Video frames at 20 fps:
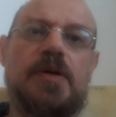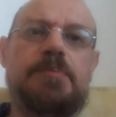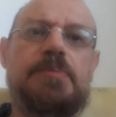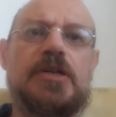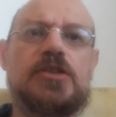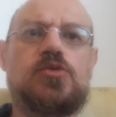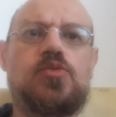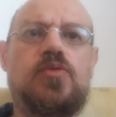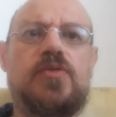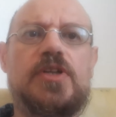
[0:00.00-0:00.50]

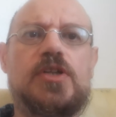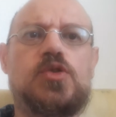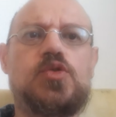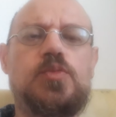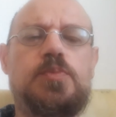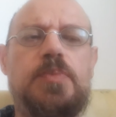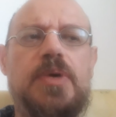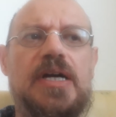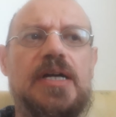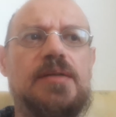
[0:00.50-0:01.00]
pas trouvé le
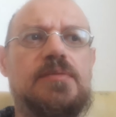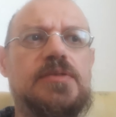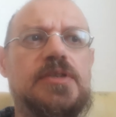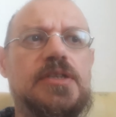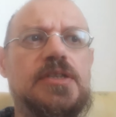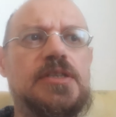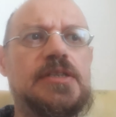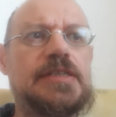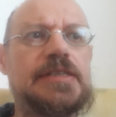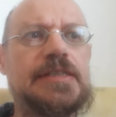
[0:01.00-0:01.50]

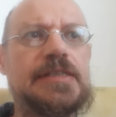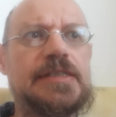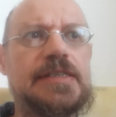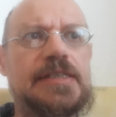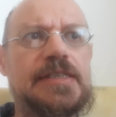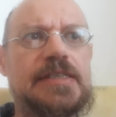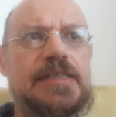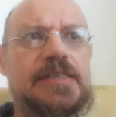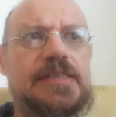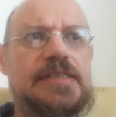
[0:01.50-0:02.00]
coupable,
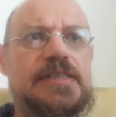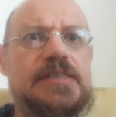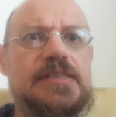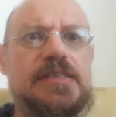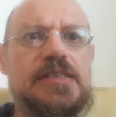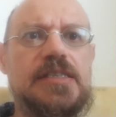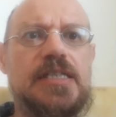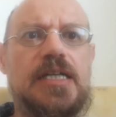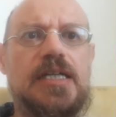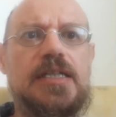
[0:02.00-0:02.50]

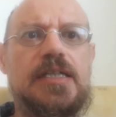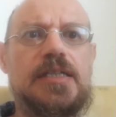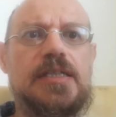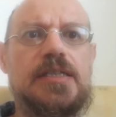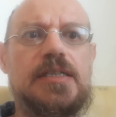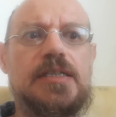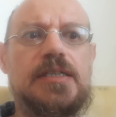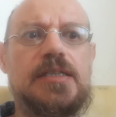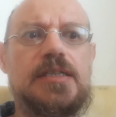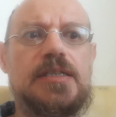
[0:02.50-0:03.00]
qui
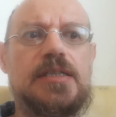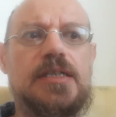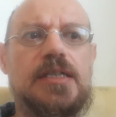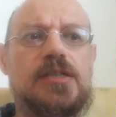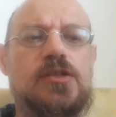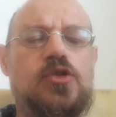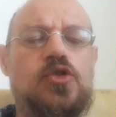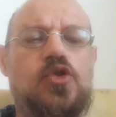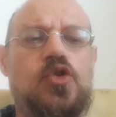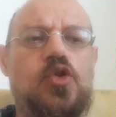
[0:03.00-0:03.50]
a
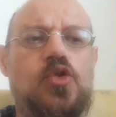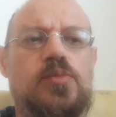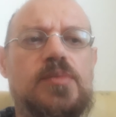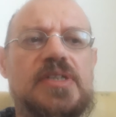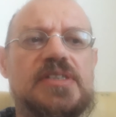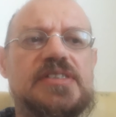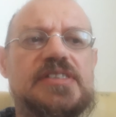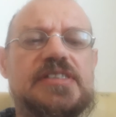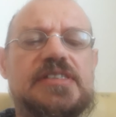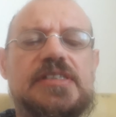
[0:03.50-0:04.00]

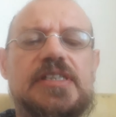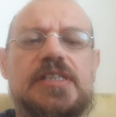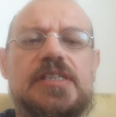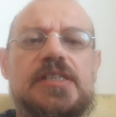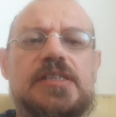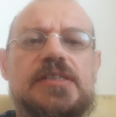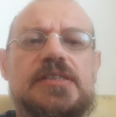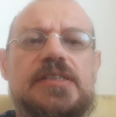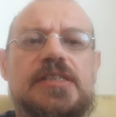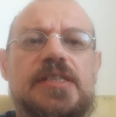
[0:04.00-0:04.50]

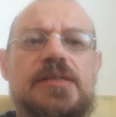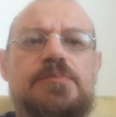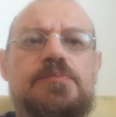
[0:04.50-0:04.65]
commencé